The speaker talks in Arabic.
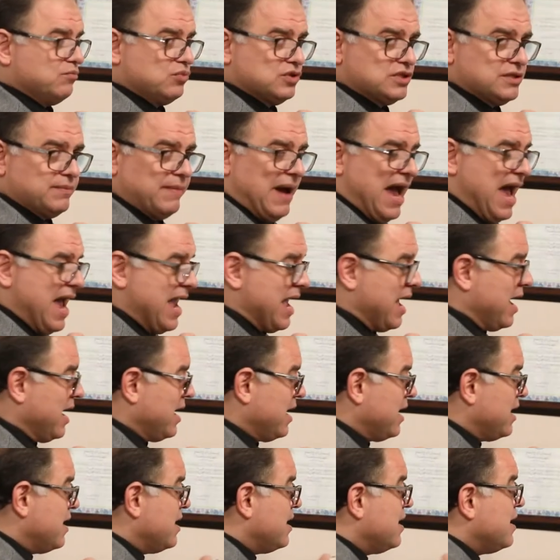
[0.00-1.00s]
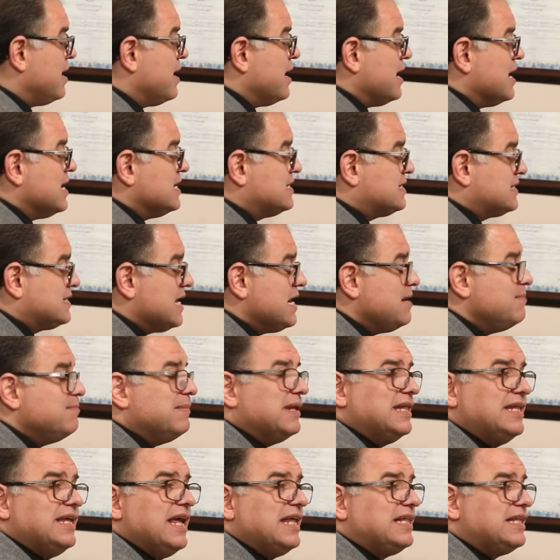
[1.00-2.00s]
بص معايا السيل
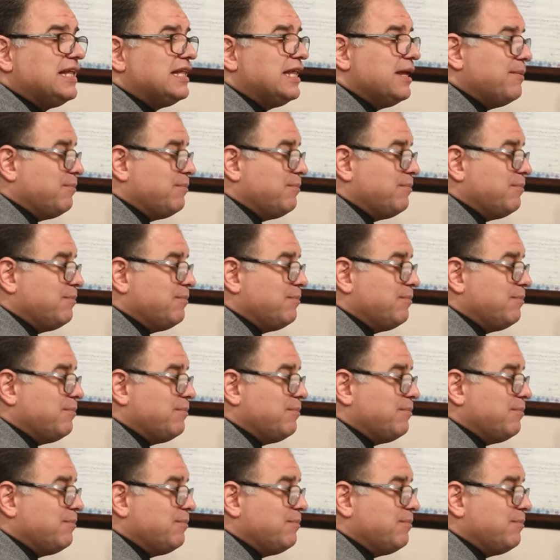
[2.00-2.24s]
ميديتد